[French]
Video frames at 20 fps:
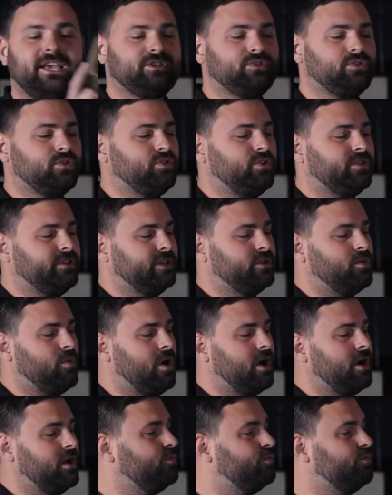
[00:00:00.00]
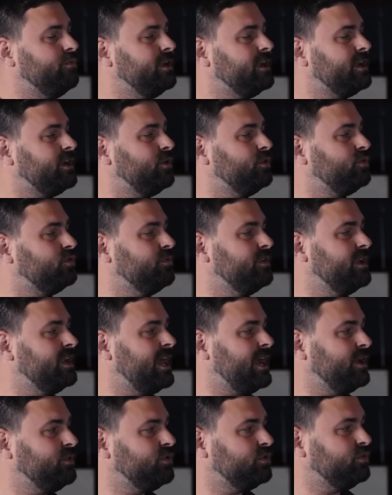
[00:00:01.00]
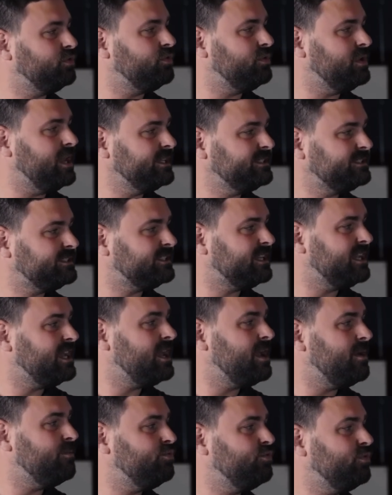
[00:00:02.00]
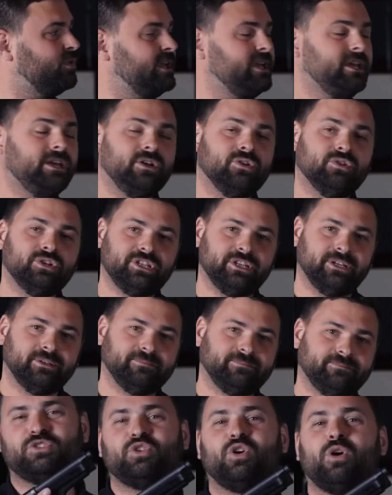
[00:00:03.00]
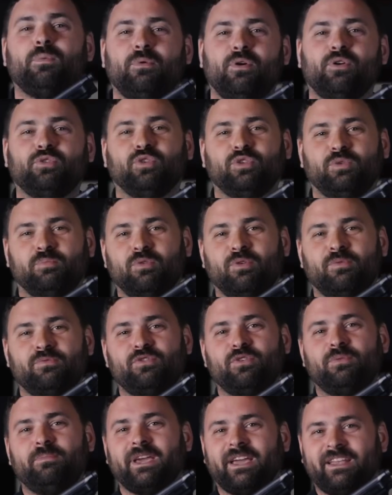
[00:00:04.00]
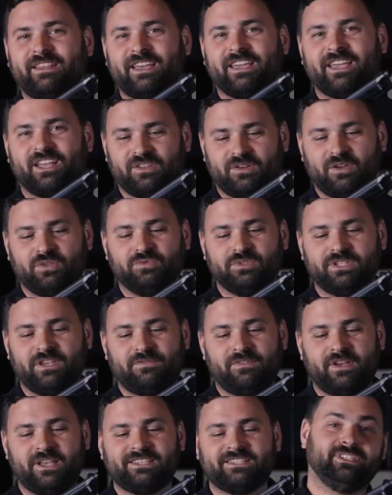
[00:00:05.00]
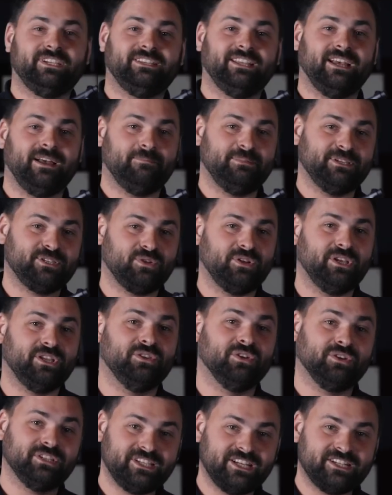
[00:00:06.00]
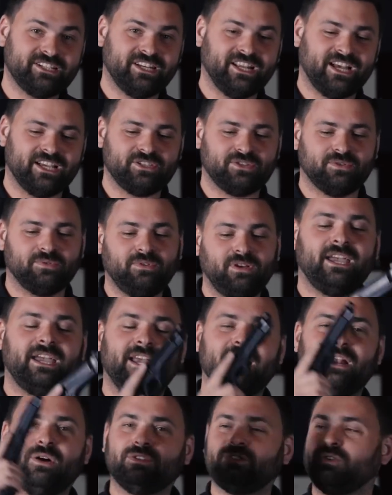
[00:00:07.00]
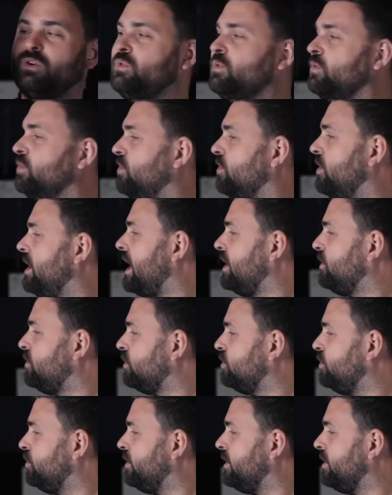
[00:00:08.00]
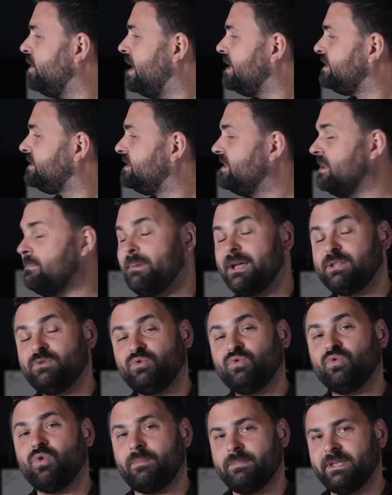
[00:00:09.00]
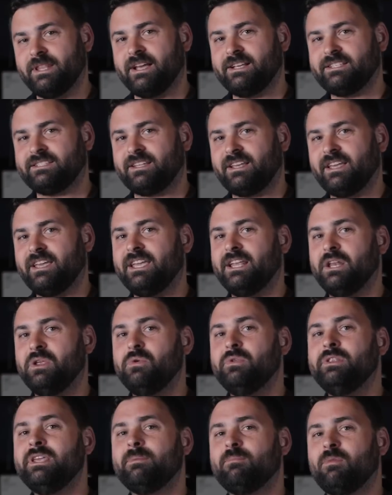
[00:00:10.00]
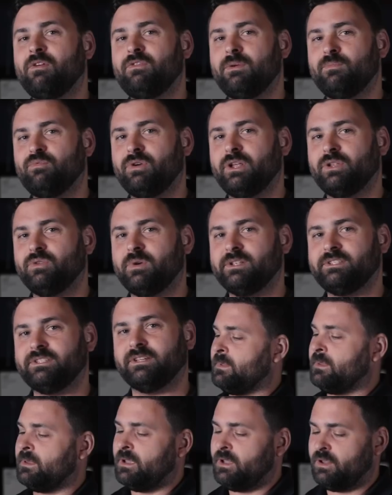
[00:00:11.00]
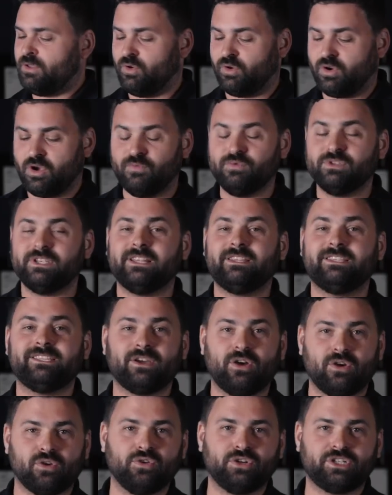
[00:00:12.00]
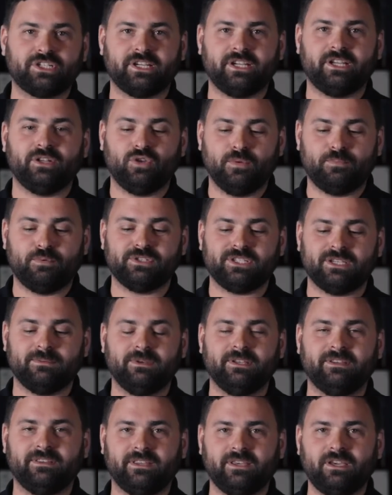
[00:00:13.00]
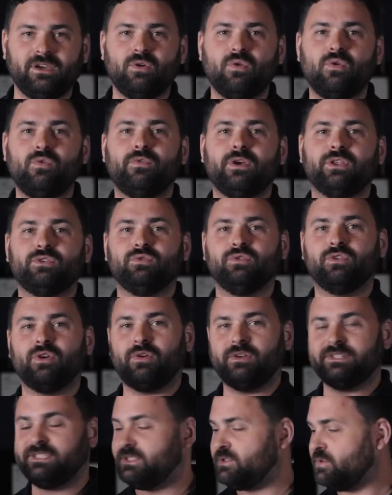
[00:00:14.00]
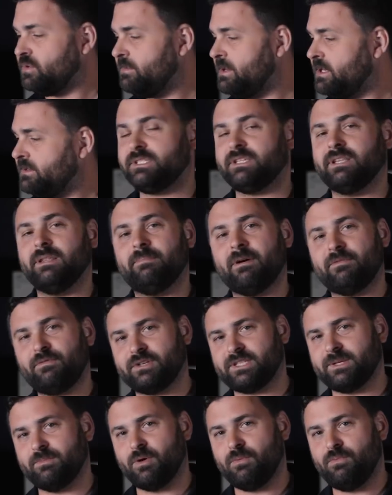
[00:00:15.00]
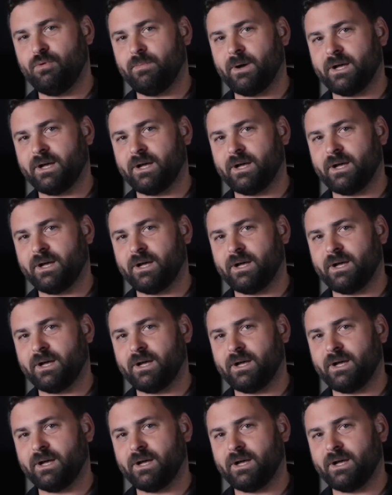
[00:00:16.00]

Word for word: et sur le côté droit, vous pouvez retrouver l'arrêtoire de culasse pour les gauchers. Je reprends notre bon vieux Beretta 92 FS, c'est un pistolet d'ancienne génération, et là on se rend compte que l'arrêteur de culasse n'est pas du tout ambidextre, il est uniquement fait pour les droitiers. Donc quand vous êtes tireur gaucher, deux possibilités, ou vous faites une transition de main, ce qui n'est pas forcément le plus